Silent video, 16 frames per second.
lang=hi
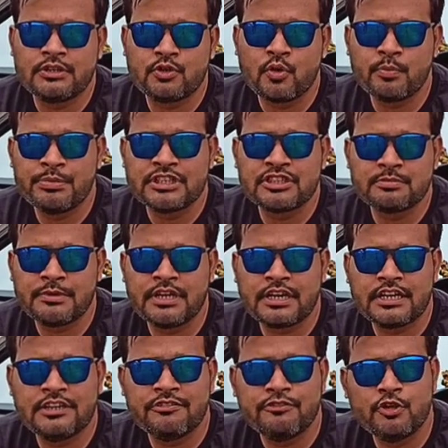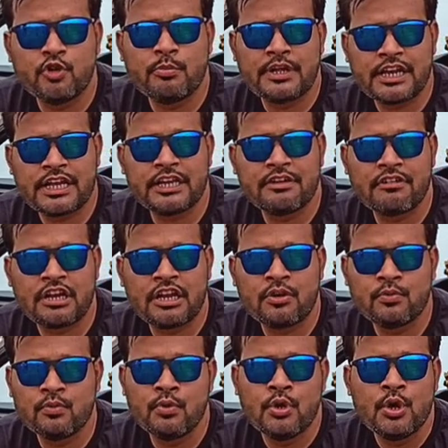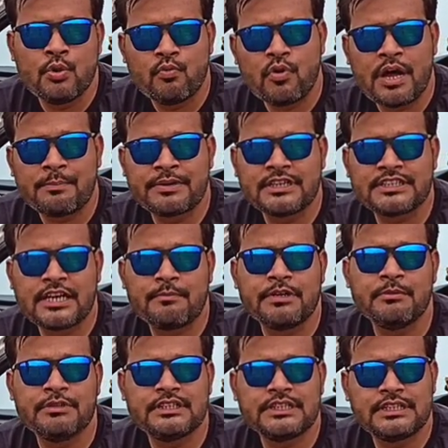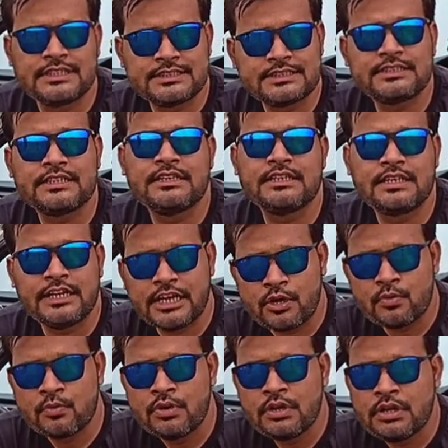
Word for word: टॉपिक्स पे अगले वीडियो बनाने वाला हूँ वो आपके सामने मैं जल्द से जल्द ले आऊँ